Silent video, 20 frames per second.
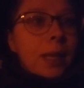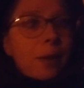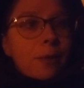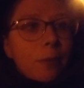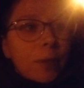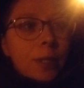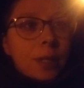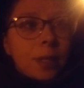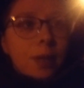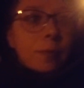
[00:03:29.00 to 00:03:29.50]
Ja
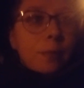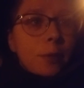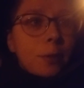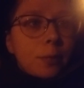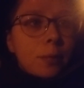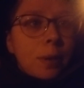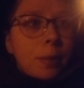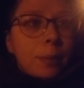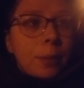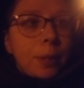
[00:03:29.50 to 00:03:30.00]
właśnie
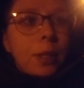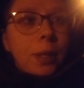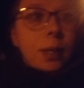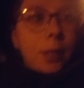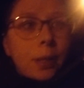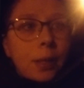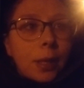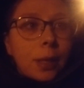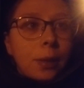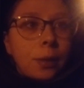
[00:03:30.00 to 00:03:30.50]
wyszłam
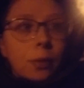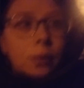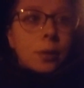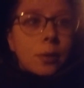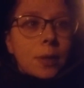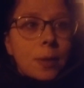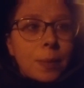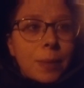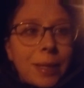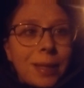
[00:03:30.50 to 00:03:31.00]
i idę do
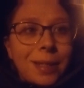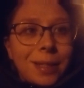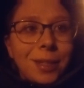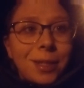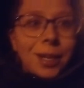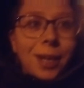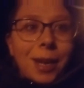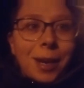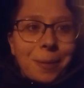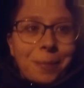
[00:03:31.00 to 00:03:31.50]

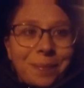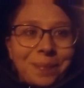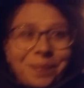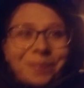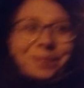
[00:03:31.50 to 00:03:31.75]
kosmetyczki.